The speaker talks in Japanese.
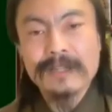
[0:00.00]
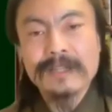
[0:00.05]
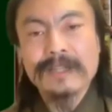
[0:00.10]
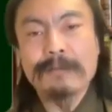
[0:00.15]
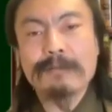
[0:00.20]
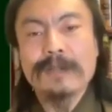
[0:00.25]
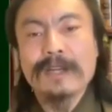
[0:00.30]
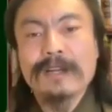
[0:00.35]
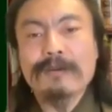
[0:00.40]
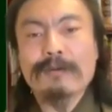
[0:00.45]

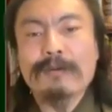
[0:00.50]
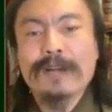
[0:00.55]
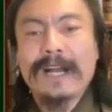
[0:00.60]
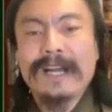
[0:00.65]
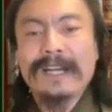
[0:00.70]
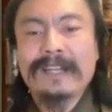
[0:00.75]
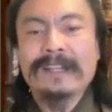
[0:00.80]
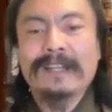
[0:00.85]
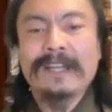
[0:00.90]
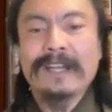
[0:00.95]
でもね、こう
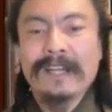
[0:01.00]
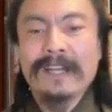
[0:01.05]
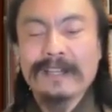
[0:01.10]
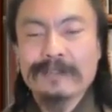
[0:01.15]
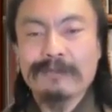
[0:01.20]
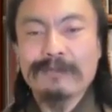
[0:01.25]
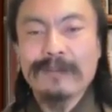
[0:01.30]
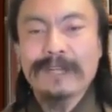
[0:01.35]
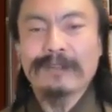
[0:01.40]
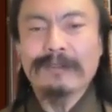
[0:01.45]
帰ってね、
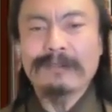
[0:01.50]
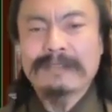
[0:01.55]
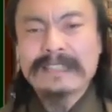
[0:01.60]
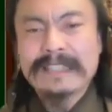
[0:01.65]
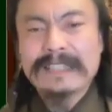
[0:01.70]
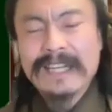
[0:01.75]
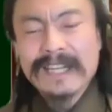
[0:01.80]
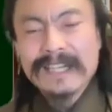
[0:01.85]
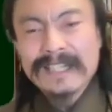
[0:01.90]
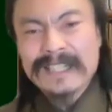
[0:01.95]
その後、くっ
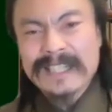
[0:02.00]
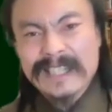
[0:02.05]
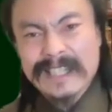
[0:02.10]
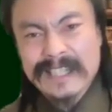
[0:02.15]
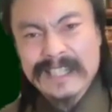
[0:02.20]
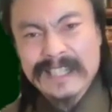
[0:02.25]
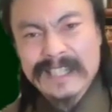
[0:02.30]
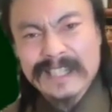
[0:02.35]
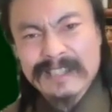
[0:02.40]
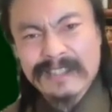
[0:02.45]

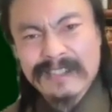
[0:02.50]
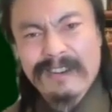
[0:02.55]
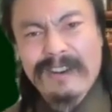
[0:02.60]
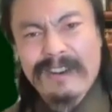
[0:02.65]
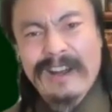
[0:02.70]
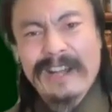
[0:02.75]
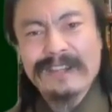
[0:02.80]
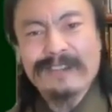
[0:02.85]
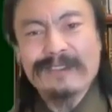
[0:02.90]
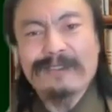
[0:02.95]
そ、
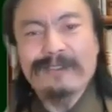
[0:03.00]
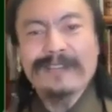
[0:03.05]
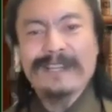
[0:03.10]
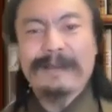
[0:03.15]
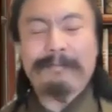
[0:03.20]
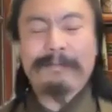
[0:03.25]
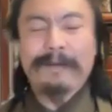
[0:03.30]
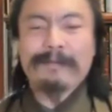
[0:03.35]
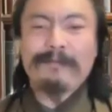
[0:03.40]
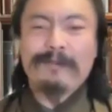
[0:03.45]
あの時
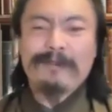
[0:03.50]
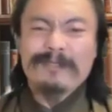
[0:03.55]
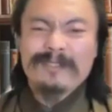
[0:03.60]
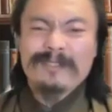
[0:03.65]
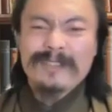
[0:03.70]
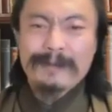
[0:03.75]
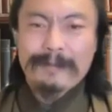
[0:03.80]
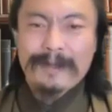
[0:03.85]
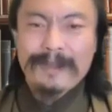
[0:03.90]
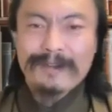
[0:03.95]
やっぱり文
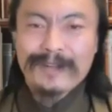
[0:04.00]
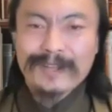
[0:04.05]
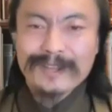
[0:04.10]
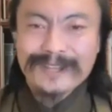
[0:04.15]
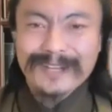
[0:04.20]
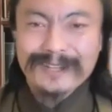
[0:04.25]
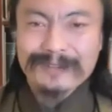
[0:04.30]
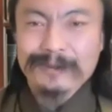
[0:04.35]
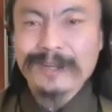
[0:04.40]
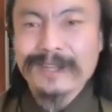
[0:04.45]
句言えばよ
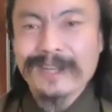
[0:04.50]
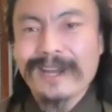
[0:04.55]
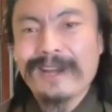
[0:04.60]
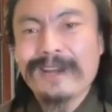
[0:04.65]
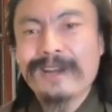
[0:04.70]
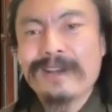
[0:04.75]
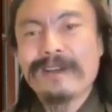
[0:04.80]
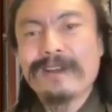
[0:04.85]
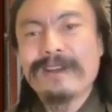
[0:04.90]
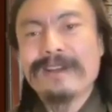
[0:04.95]
かったとか
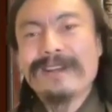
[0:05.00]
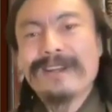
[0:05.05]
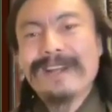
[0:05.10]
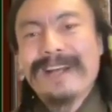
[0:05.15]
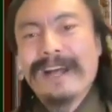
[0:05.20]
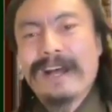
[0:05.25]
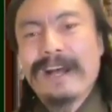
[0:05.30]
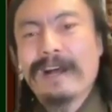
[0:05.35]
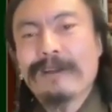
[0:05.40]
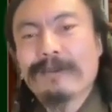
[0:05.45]
ね、
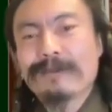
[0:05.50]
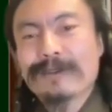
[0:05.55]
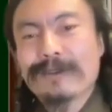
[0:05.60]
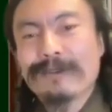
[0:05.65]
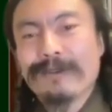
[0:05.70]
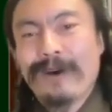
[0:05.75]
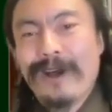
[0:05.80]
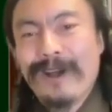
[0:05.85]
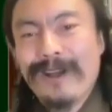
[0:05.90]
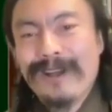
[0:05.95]
あそ
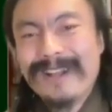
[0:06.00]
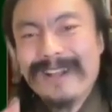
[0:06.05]
の、